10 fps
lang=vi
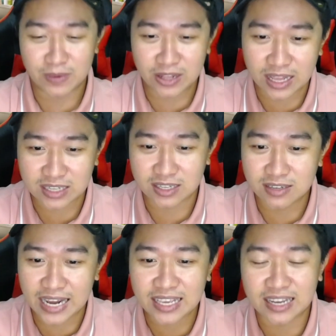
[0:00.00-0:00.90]
nó thật sự
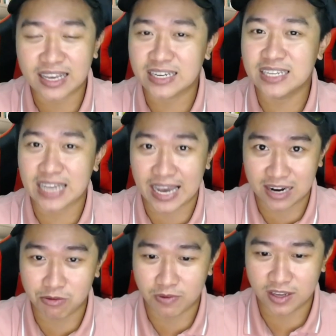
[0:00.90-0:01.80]
đang dần dần đi xa đó
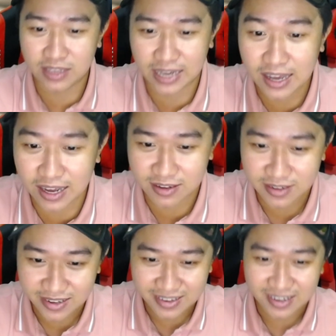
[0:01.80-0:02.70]
quý vị khán giả ha
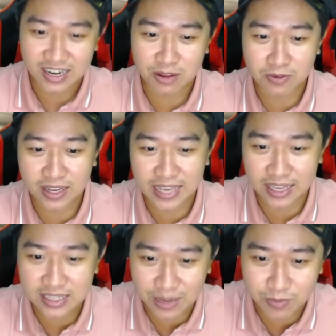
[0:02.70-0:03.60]
nên quý vị khán giả
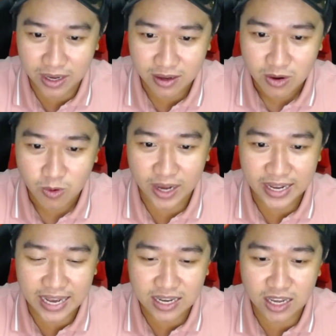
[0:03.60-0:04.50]
yên tâm ha ngoài
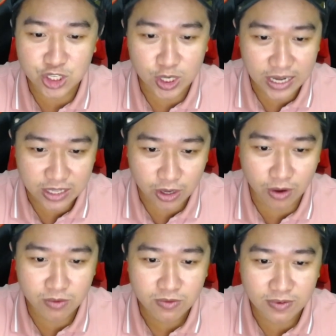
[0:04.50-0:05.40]
ra kênh chuyện đời
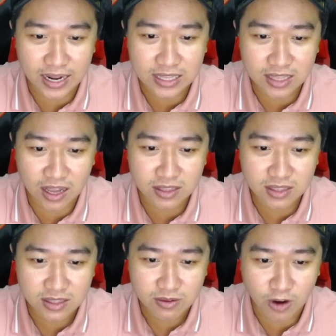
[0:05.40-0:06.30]
thường và tên
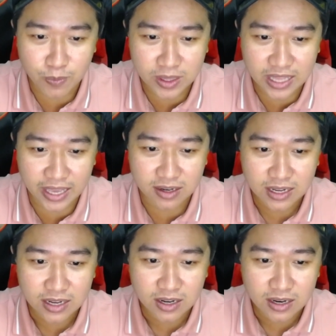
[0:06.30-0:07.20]
võ minh điền
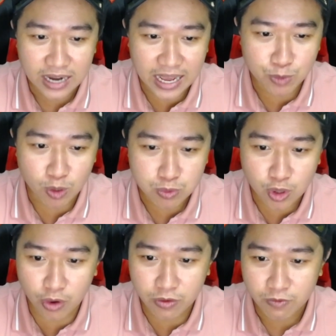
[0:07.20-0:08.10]
làm nhục
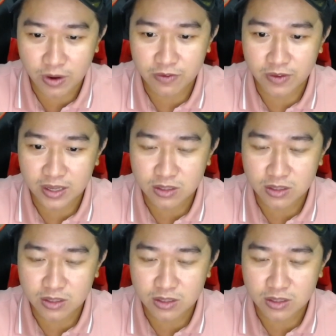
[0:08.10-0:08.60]
tôi về việc